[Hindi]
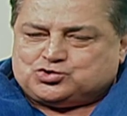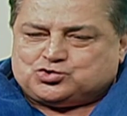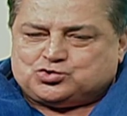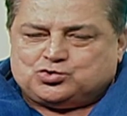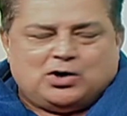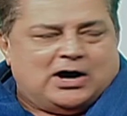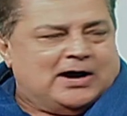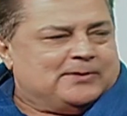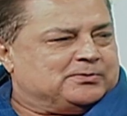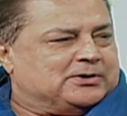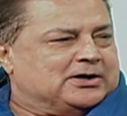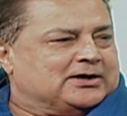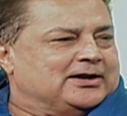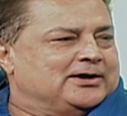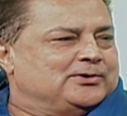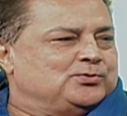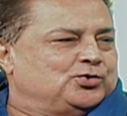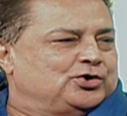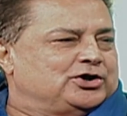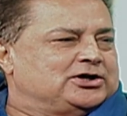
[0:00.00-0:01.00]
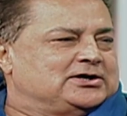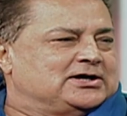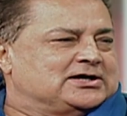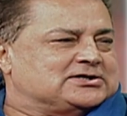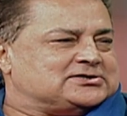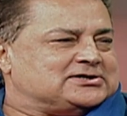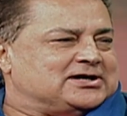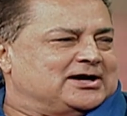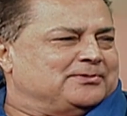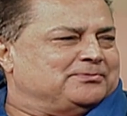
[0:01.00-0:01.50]
जो आप कर रहे हैं वही
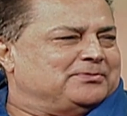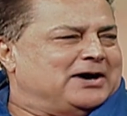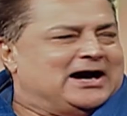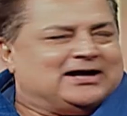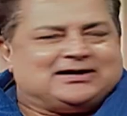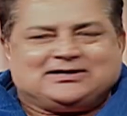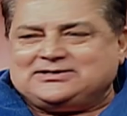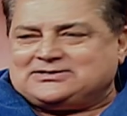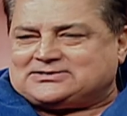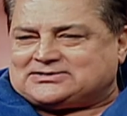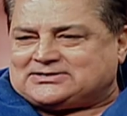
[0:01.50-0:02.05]
अच्छा है बाकी